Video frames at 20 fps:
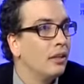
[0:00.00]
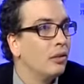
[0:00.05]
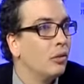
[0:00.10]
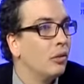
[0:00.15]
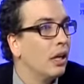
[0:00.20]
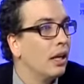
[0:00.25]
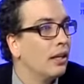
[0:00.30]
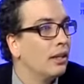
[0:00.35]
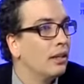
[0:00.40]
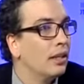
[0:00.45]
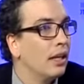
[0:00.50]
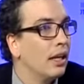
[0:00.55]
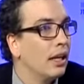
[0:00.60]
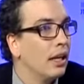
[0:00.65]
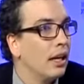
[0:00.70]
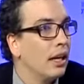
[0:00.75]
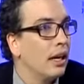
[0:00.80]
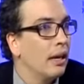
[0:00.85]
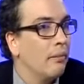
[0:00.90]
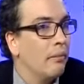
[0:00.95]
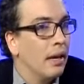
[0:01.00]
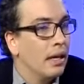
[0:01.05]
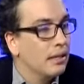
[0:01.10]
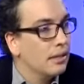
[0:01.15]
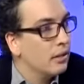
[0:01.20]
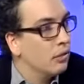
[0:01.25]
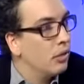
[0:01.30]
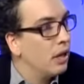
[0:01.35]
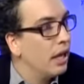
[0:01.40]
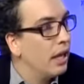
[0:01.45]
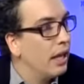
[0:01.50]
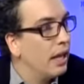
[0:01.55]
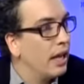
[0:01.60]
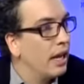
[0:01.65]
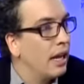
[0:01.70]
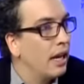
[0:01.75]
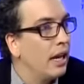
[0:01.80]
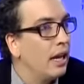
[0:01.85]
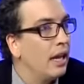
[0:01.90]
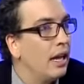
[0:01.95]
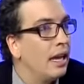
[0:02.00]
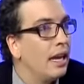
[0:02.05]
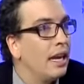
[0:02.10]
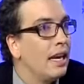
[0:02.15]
durante más de una década